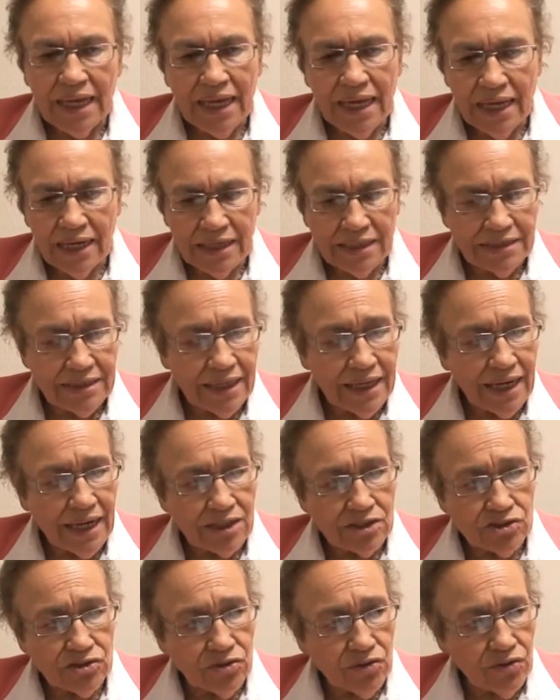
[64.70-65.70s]
En este
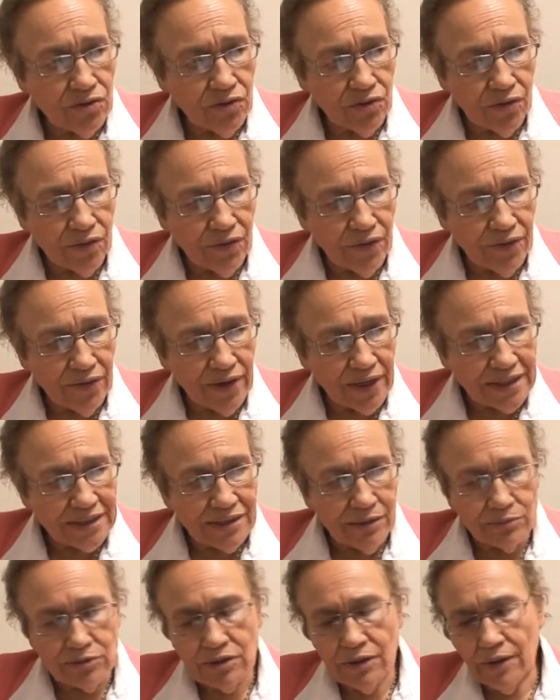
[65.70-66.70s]
caso,
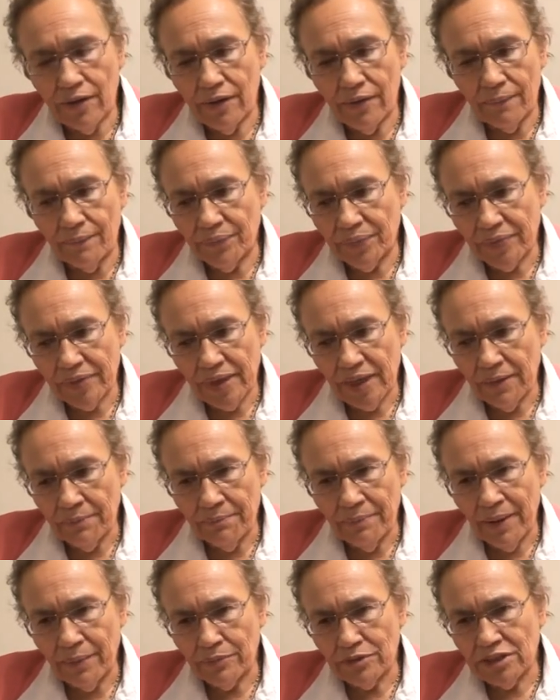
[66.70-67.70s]
estamos
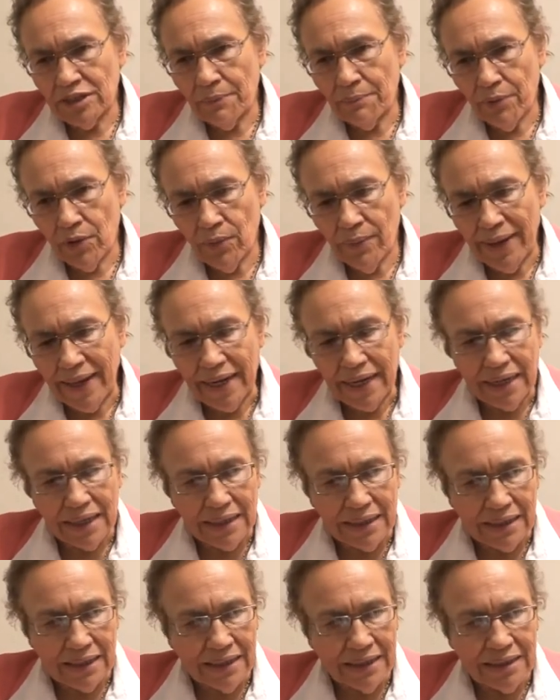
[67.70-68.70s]
vamos a aprobar
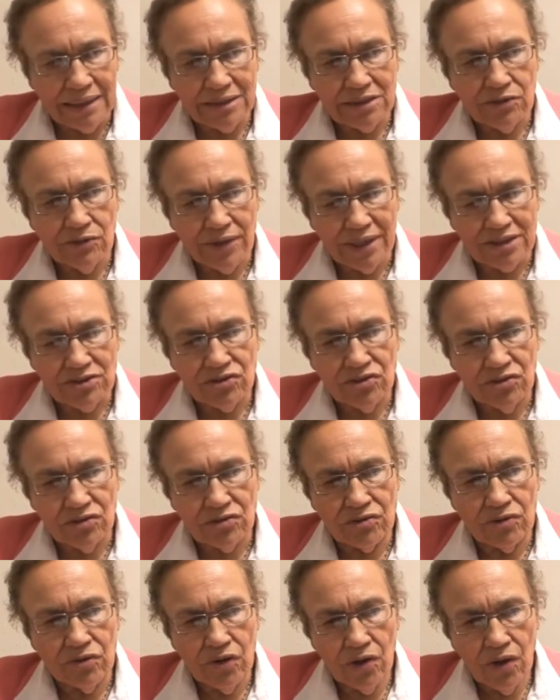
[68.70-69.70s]
en esta
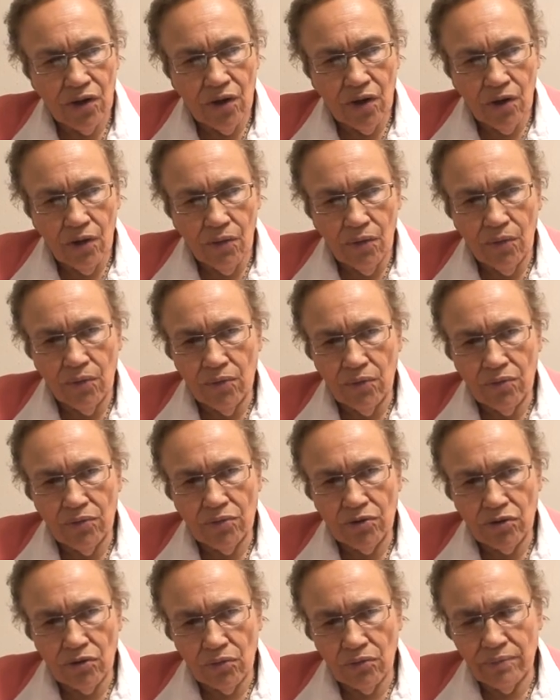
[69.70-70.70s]
ocasión
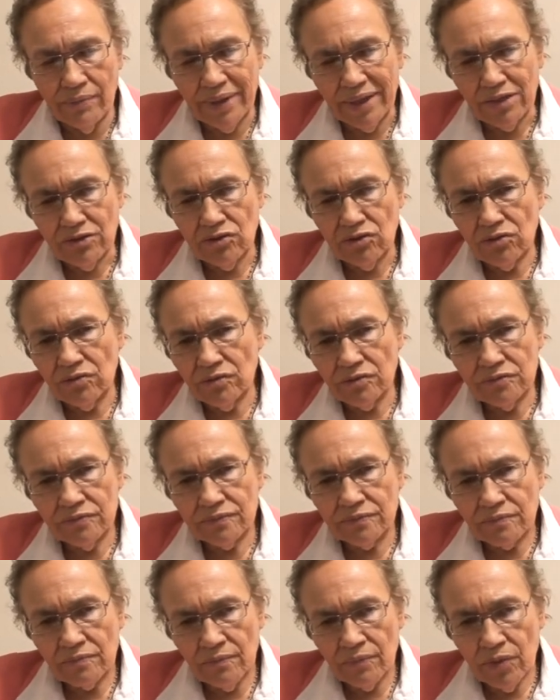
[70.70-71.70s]
un documento,
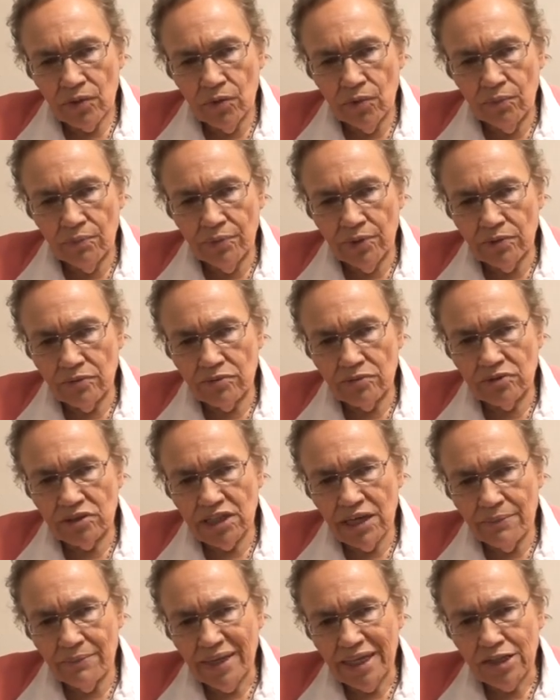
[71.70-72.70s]
un
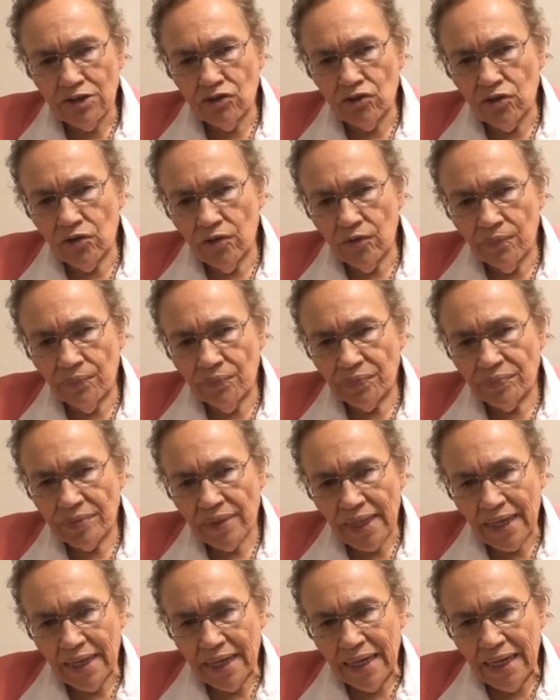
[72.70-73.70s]
pronunciamiento
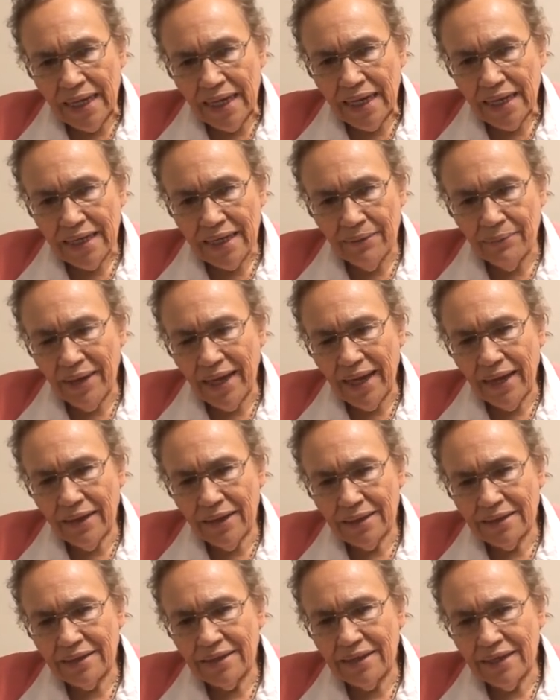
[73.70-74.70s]
que
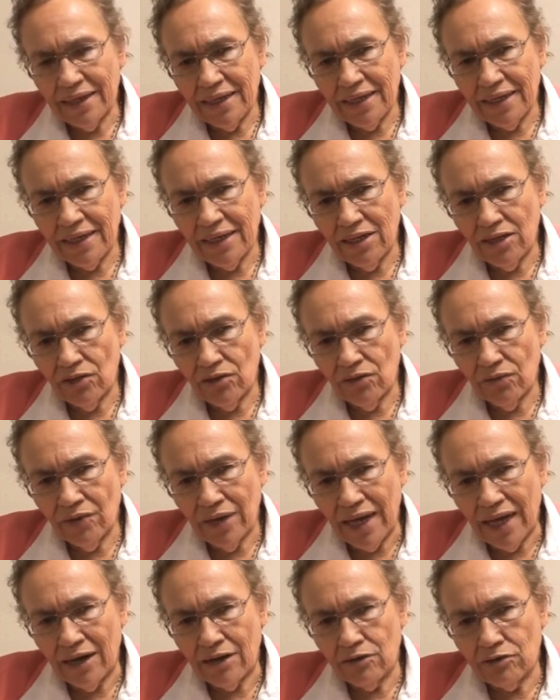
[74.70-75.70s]
va
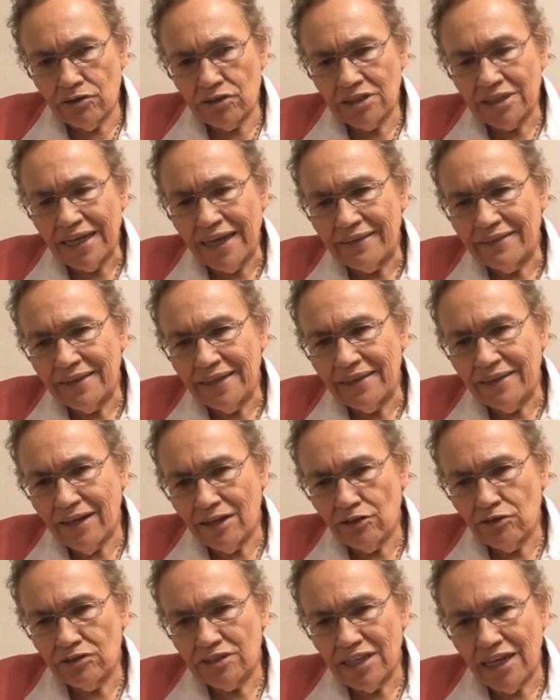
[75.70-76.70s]
dirigido a los
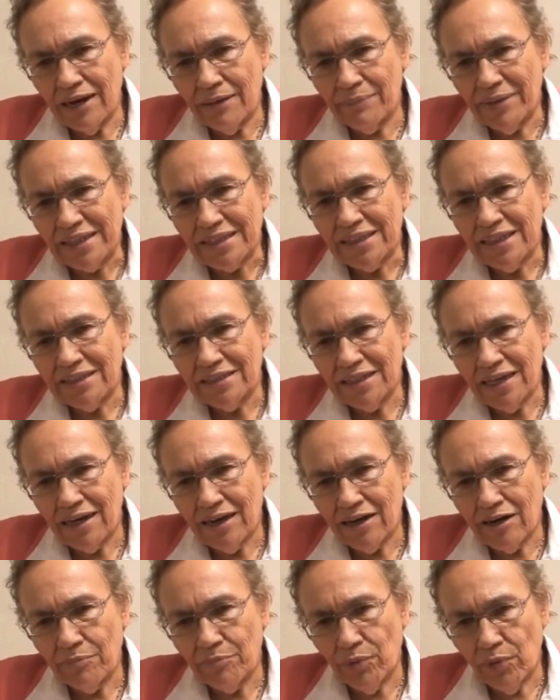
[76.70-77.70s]
candidatos a la presidencia
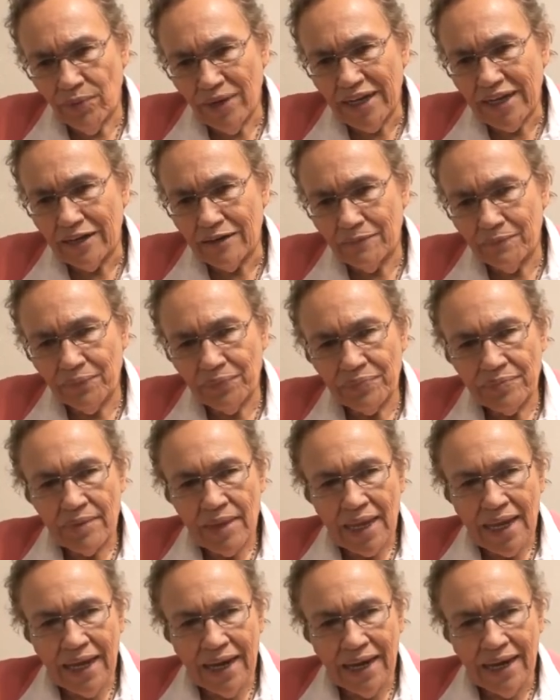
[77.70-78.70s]
de la República,
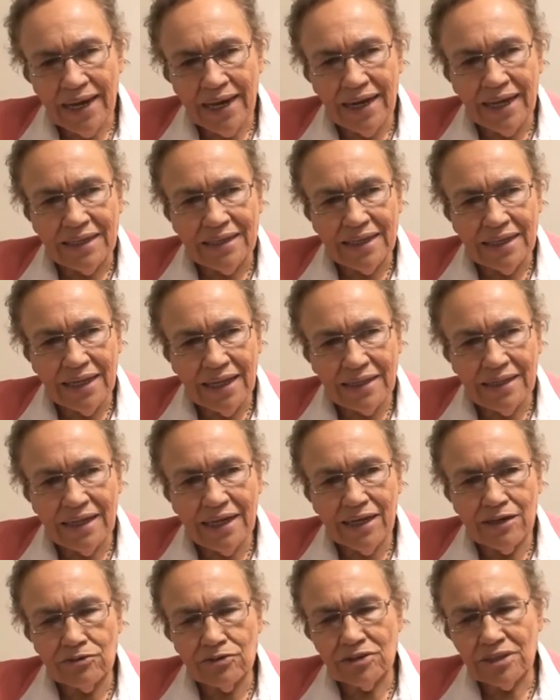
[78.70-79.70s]
a la
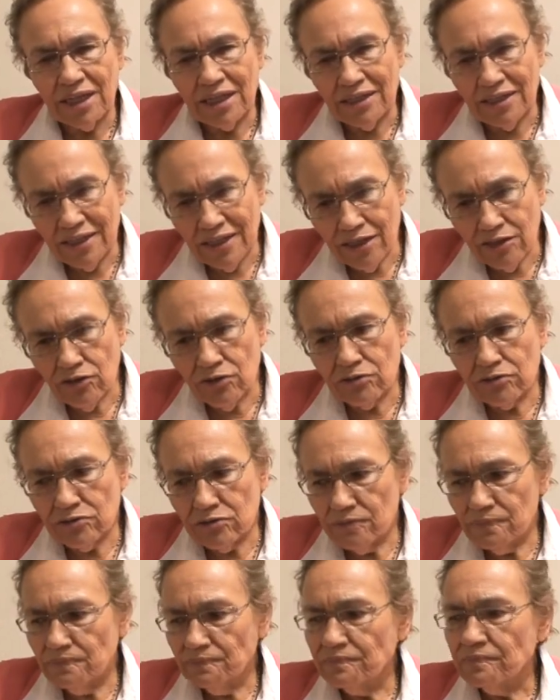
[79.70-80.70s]
candidata y a los
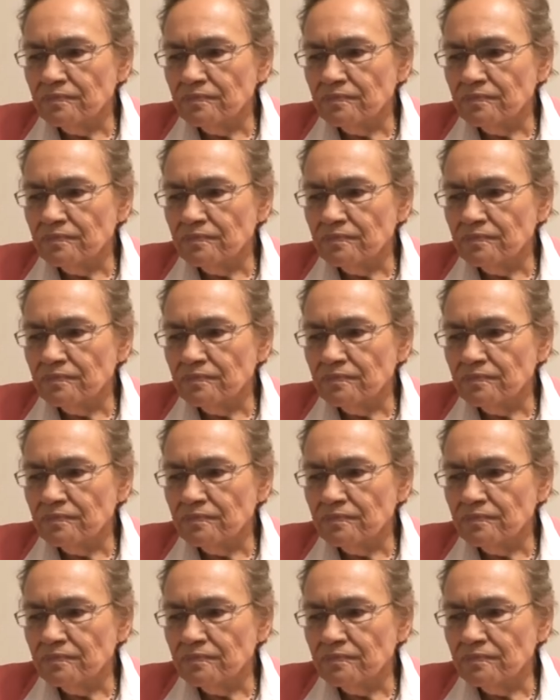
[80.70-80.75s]
candidatos,